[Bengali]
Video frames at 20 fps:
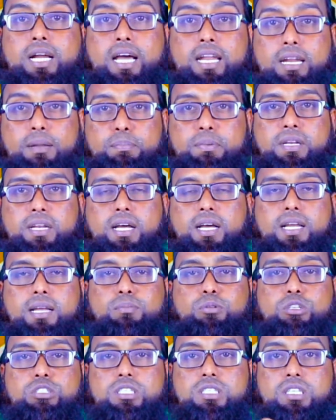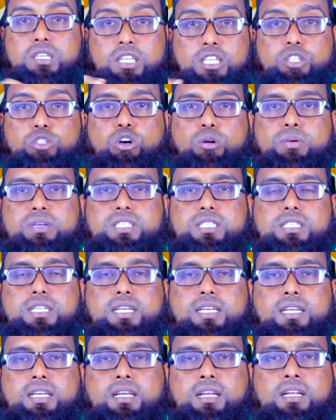খানাপিনা এবং স্ত্রী সবাস
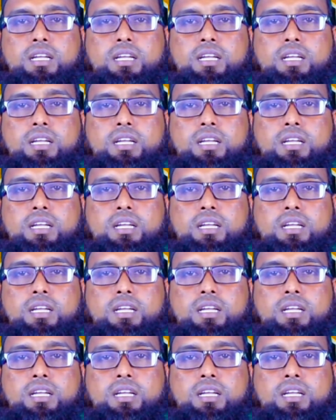থেকে